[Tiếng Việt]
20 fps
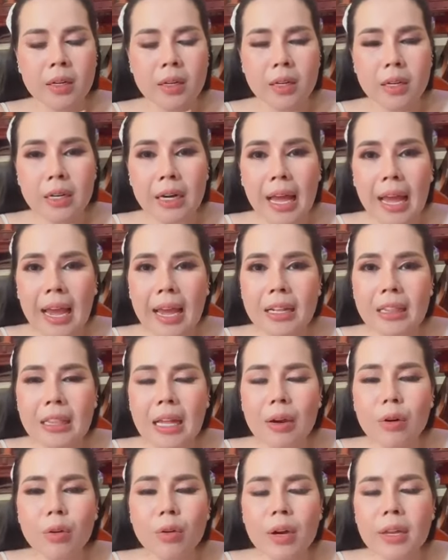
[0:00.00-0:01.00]
rương này
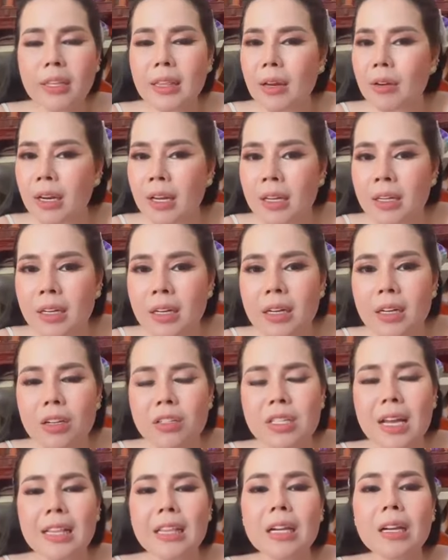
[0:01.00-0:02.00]
tao ấy tao nó cứ
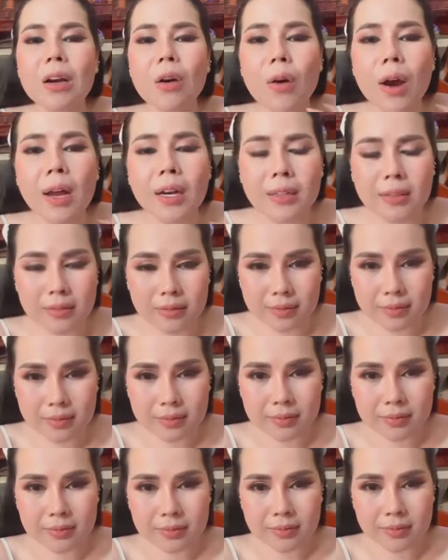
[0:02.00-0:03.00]
để xa ta cọt
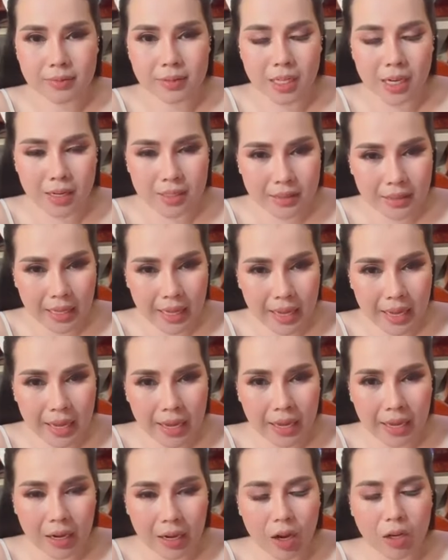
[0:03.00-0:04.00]
chơi
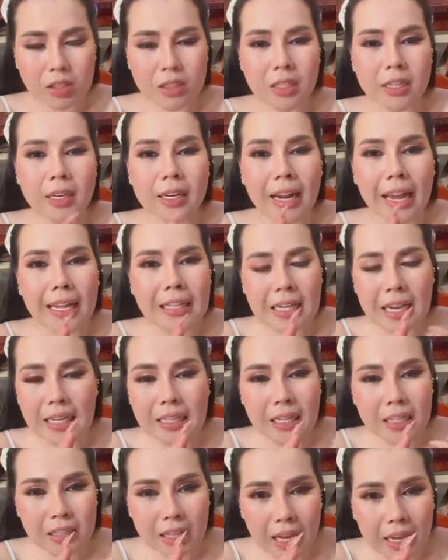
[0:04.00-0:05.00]
tê còn chơi này thì ấy
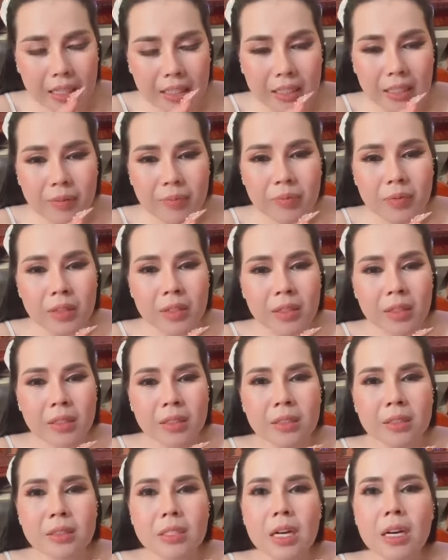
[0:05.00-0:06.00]
chẳng tư
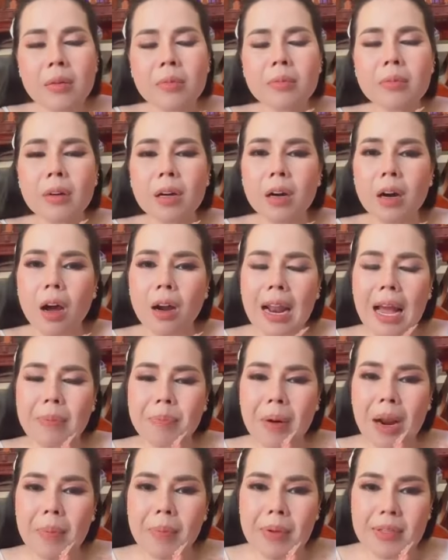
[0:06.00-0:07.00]
chẳng ở ai
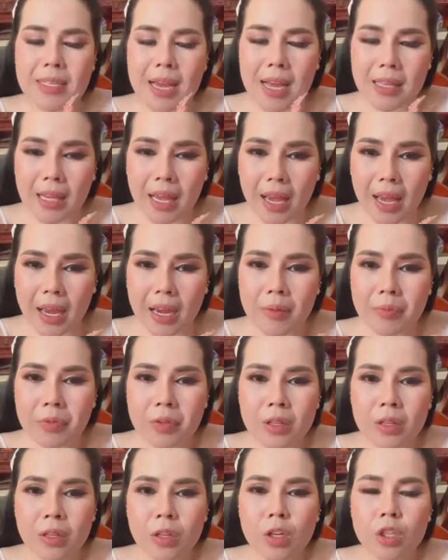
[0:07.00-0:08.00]
pra vì sao tha
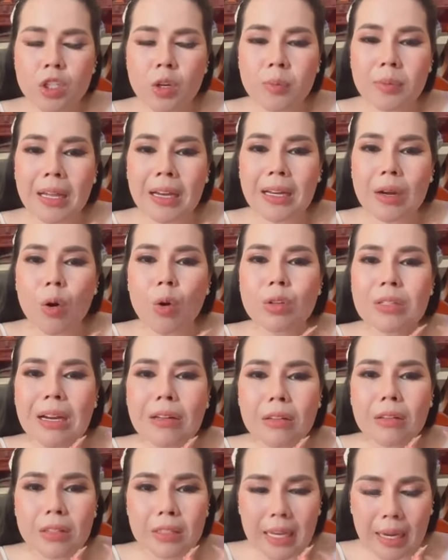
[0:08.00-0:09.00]
nhóm đặt con
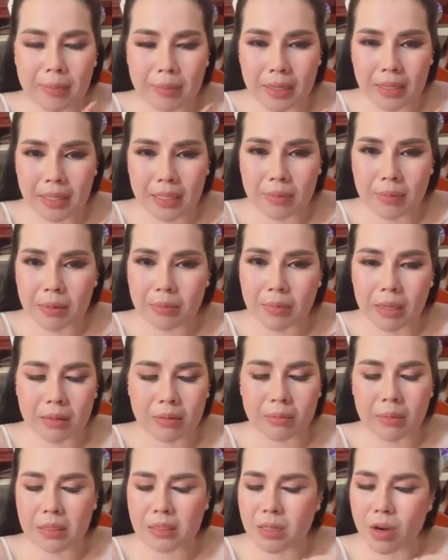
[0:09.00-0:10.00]
trao từ nhám ấy
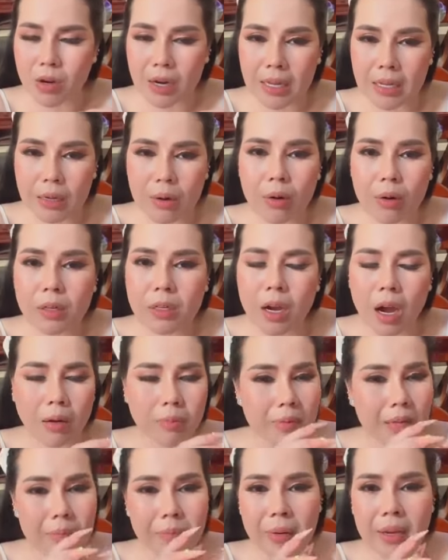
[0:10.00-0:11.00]
mình trong đây cốt cứ ăn
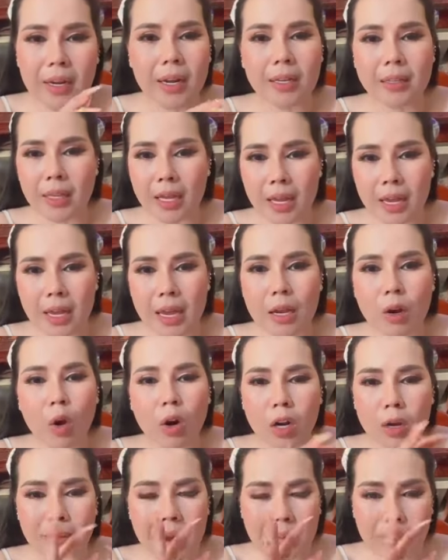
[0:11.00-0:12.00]
miên viện nắng tê hay
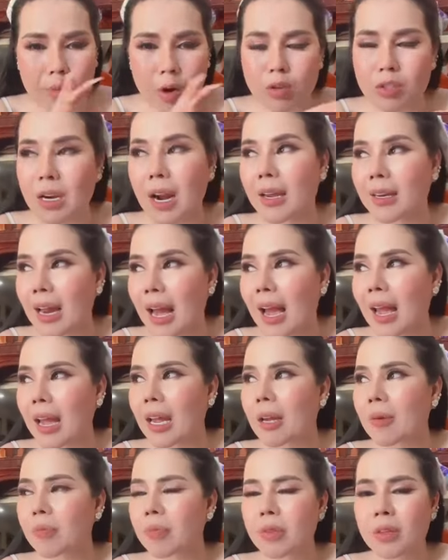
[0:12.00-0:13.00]
con cả bán bỏ ra
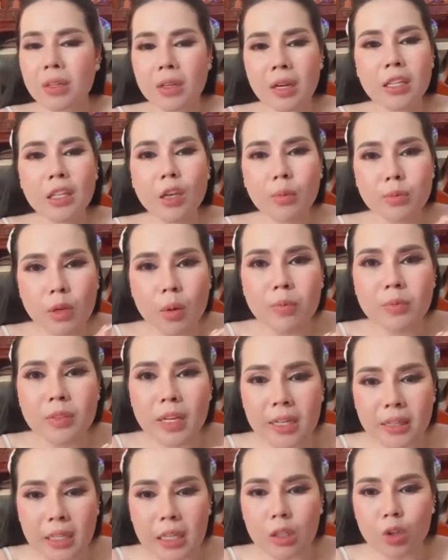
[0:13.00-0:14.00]
đây anh nhóm xong
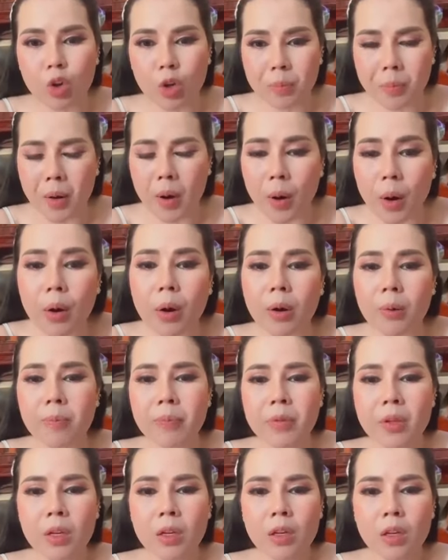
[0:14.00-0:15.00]
vậy tình tôi phong
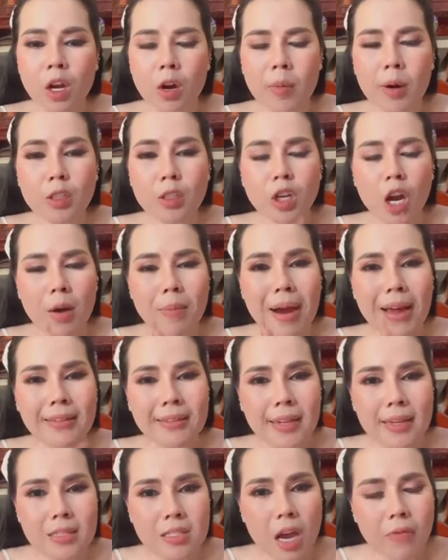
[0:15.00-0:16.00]
có bao nhỏ ban
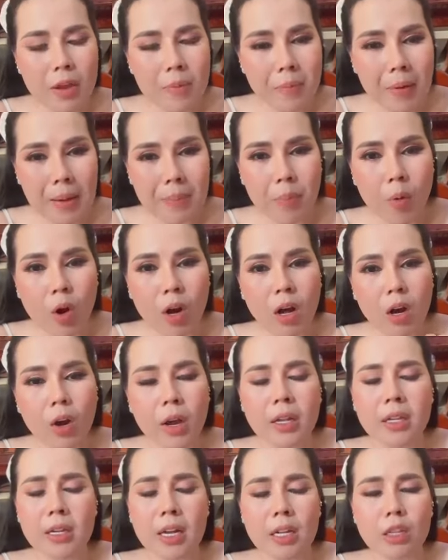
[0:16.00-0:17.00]
vậy sao về bẹp con đọc
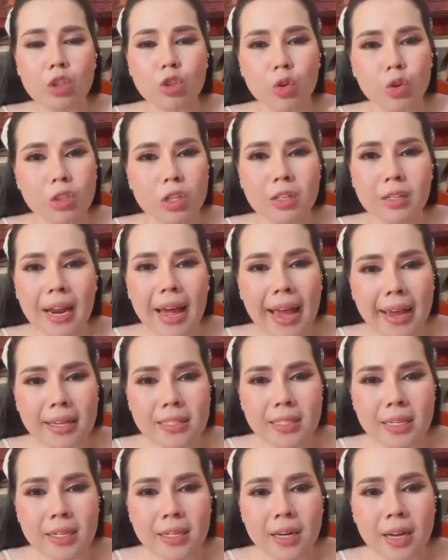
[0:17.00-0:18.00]
cái tình của trường
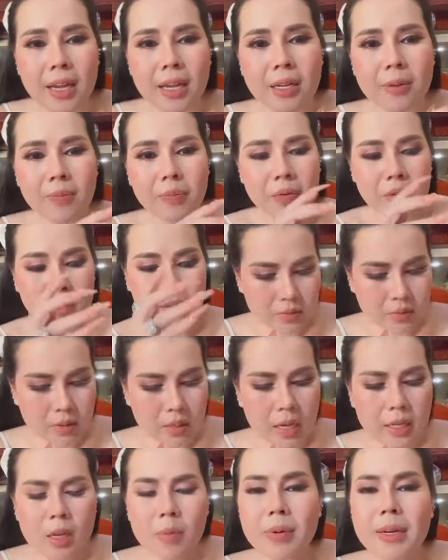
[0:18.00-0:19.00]
đây chẳng nè
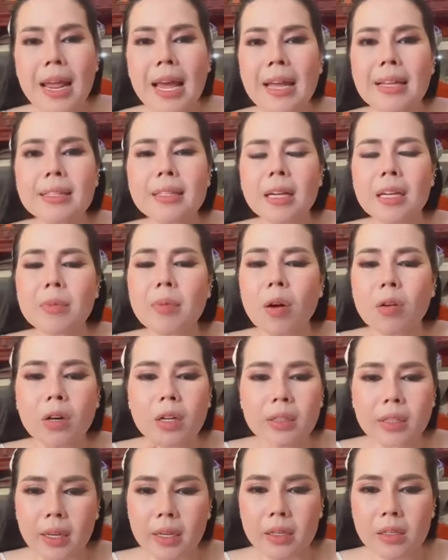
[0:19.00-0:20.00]
thế nhưng mà tay vậy bọn
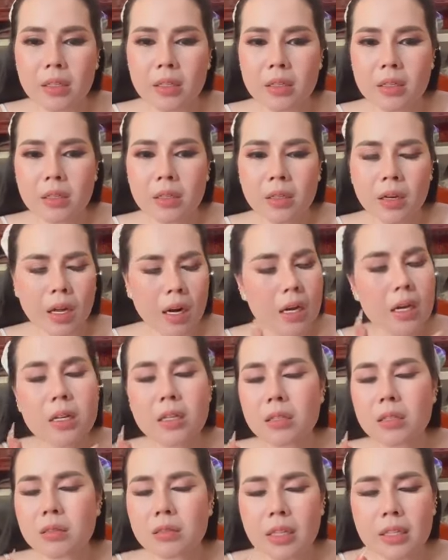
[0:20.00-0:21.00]
cơ nhỉ ở lấy
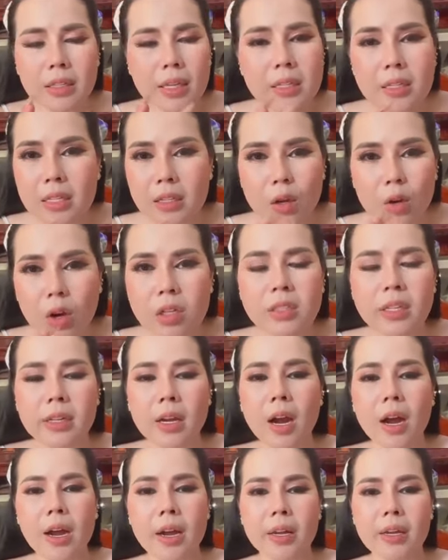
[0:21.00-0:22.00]
tinh tiết thì tôi còn vậy
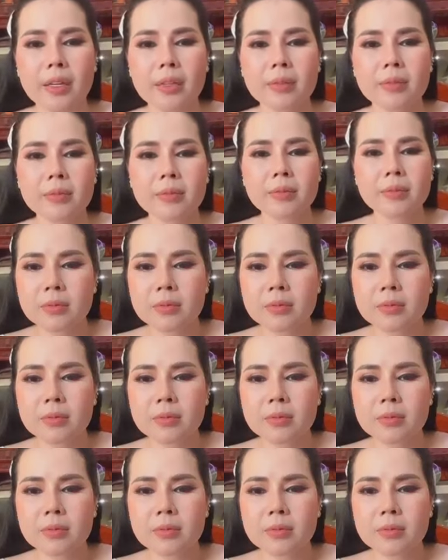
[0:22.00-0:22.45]
ai